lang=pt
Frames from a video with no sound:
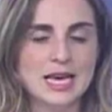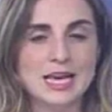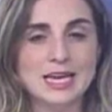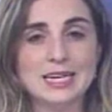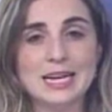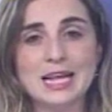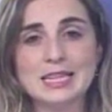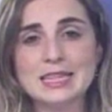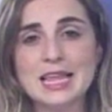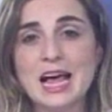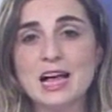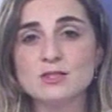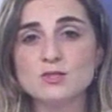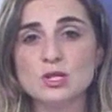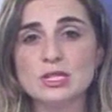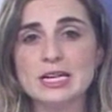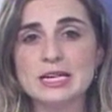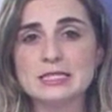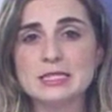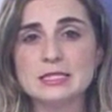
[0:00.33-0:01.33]
E na tarde
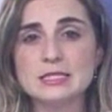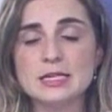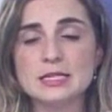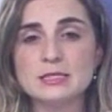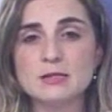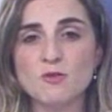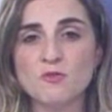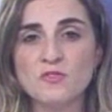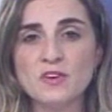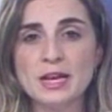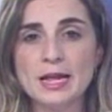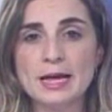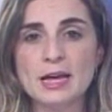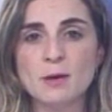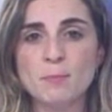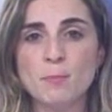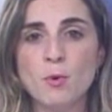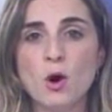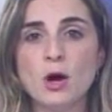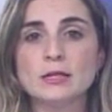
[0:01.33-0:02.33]
desta sexta-feira, a
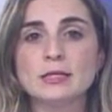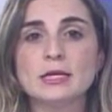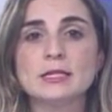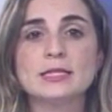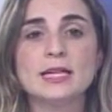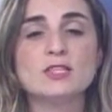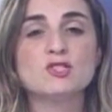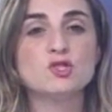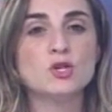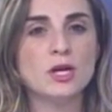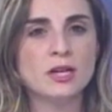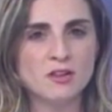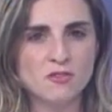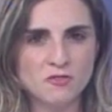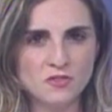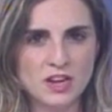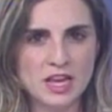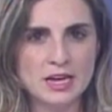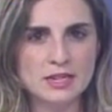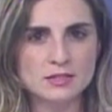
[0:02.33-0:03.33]
repórter Tatiana
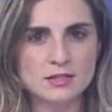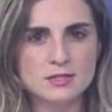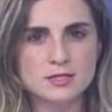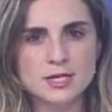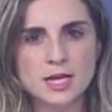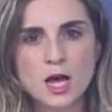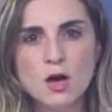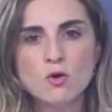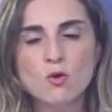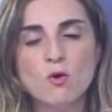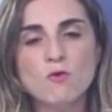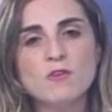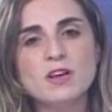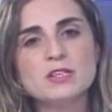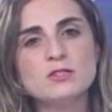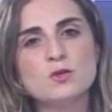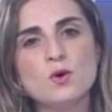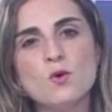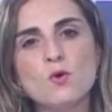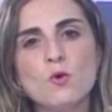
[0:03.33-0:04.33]
Freitas
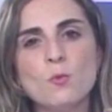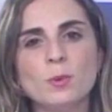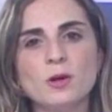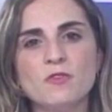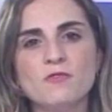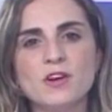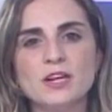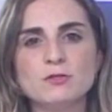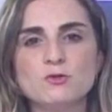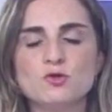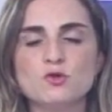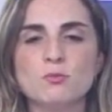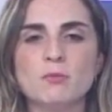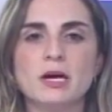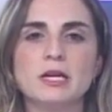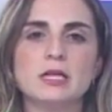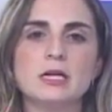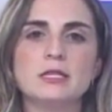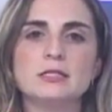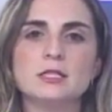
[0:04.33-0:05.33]
conversou com o prefeito de
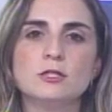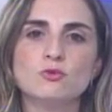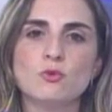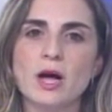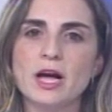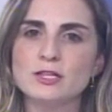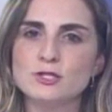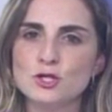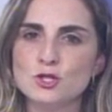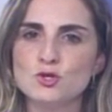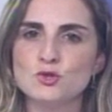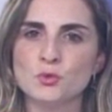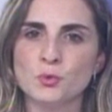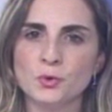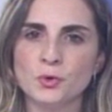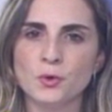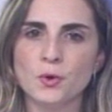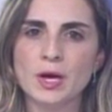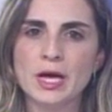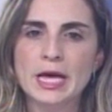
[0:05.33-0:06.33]
Mariana Duarte
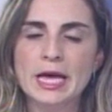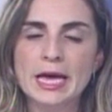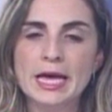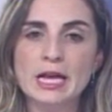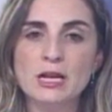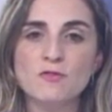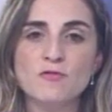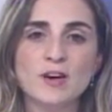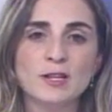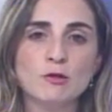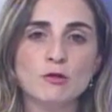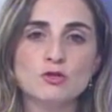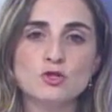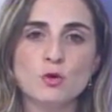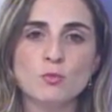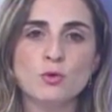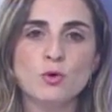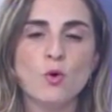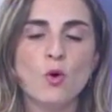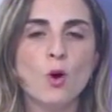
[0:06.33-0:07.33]
Júnior. Ele falou
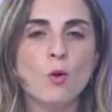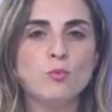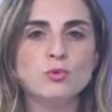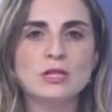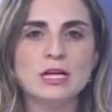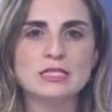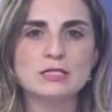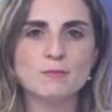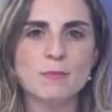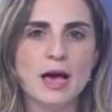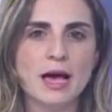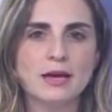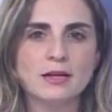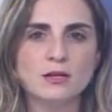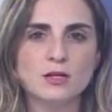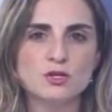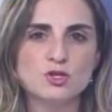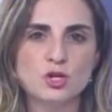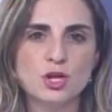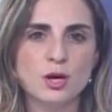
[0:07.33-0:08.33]
sobre o roubo das
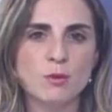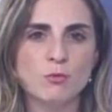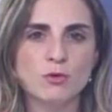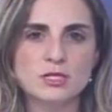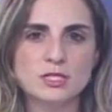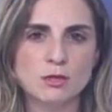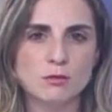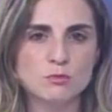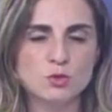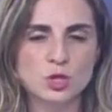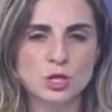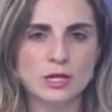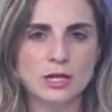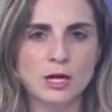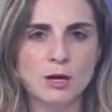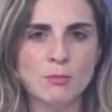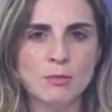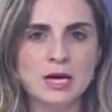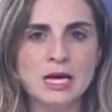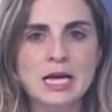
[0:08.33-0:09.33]
máquinas de remoção de
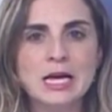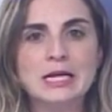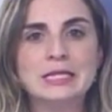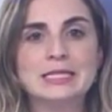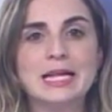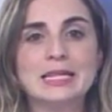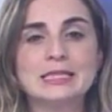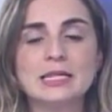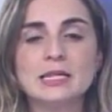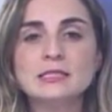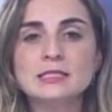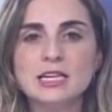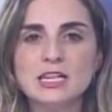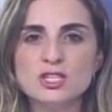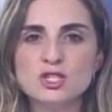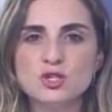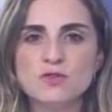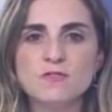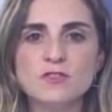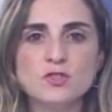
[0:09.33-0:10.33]
lama, da
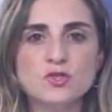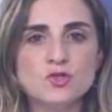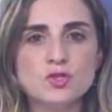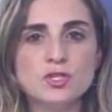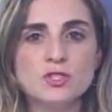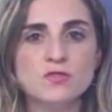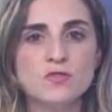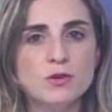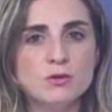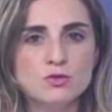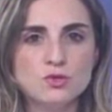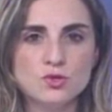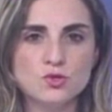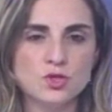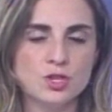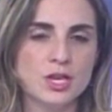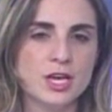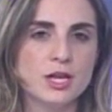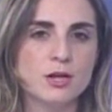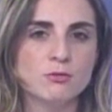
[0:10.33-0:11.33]
tentativa de desvio de
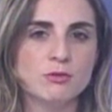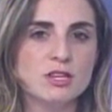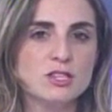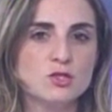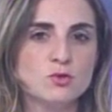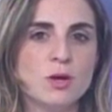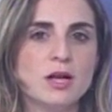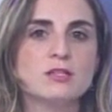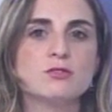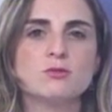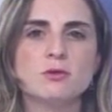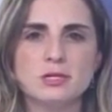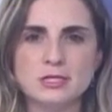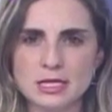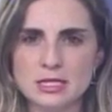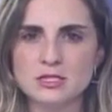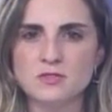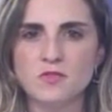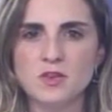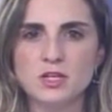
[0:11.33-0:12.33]
dinheiro das doações
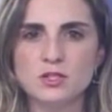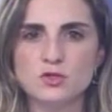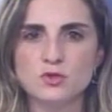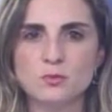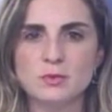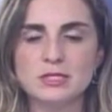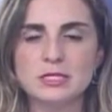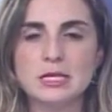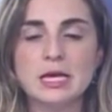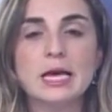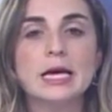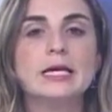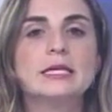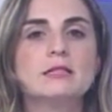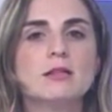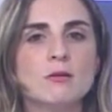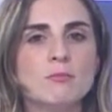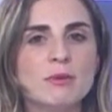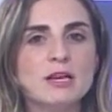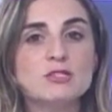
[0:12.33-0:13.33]
às vítimas e
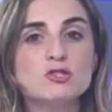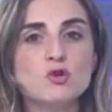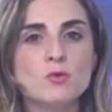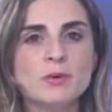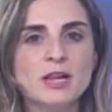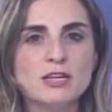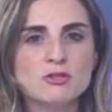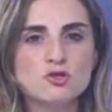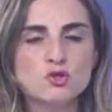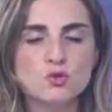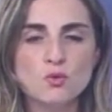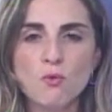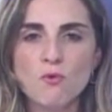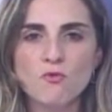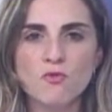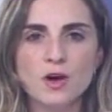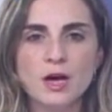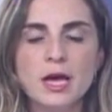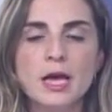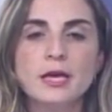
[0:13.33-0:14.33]
também sobre a
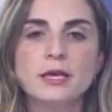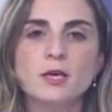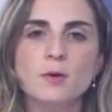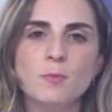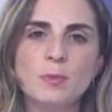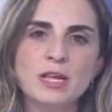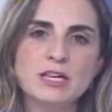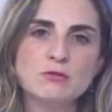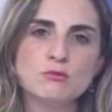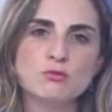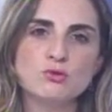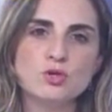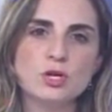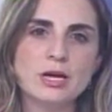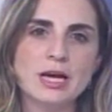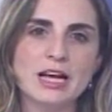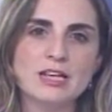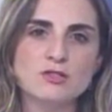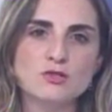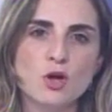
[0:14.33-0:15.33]
chuva que
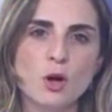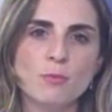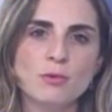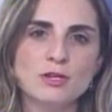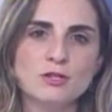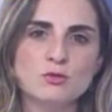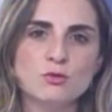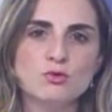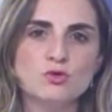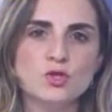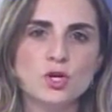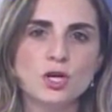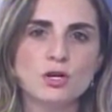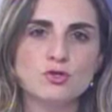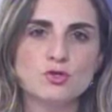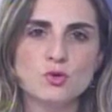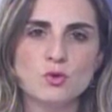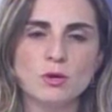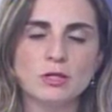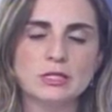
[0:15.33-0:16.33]
prejudica as obras do dique
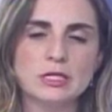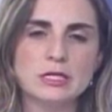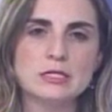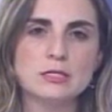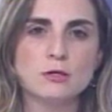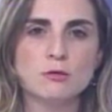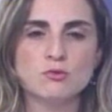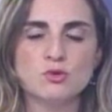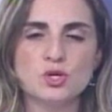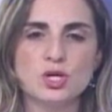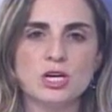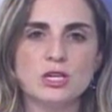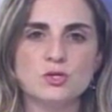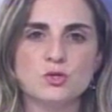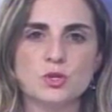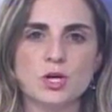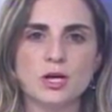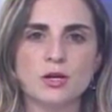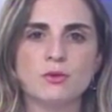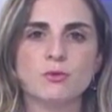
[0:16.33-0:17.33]
de contenção de
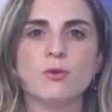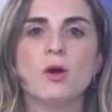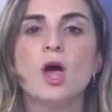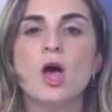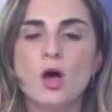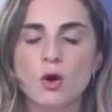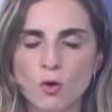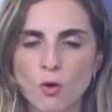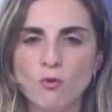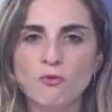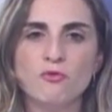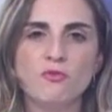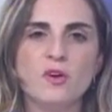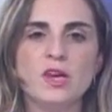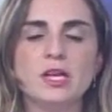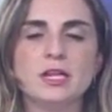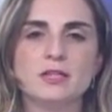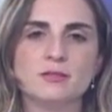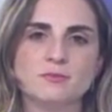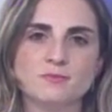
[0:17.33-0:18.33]
rejeito.
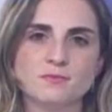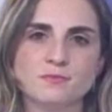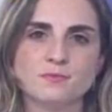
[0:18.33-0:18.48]
Confira.